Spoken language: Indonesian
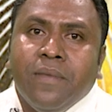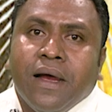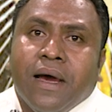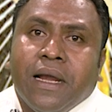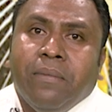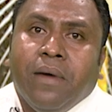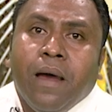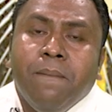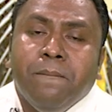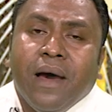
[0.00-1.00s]
kareba
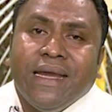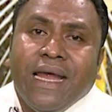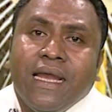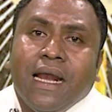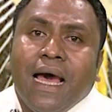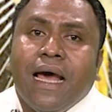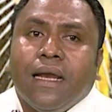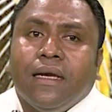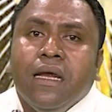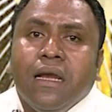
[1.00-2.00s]
marian
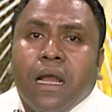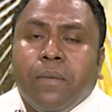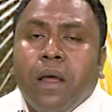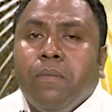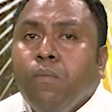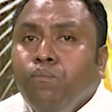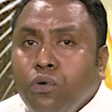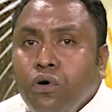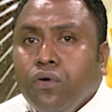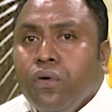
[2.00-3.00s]
Nebe Ma
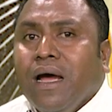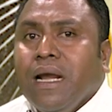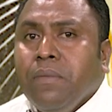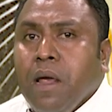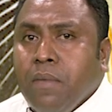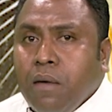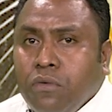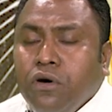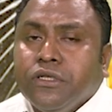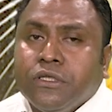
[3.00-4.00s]
puru ka ma
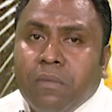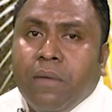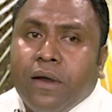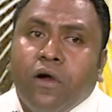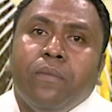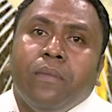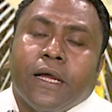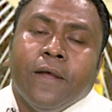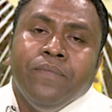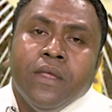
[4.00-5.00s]
mos ba maromak
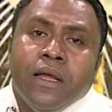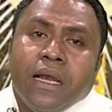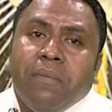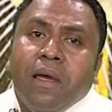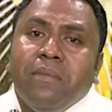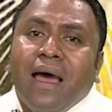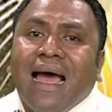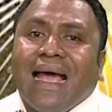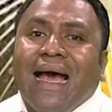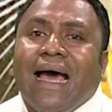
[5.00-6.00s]
Ma
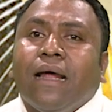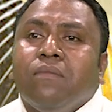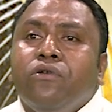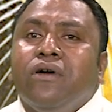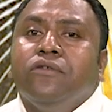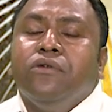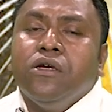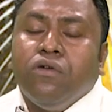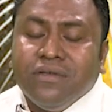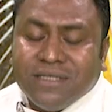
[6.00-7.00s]
hakarak moris hodi
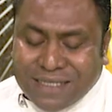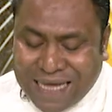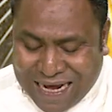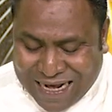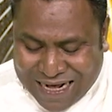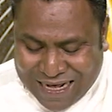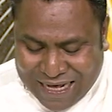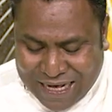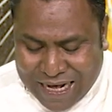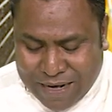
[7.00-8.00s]
konsagra
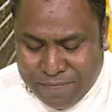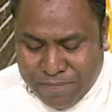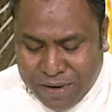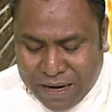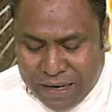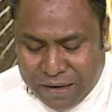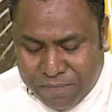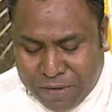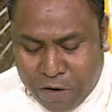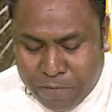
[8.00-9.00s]
ninian badet
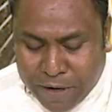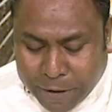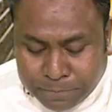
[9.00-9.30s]
maromak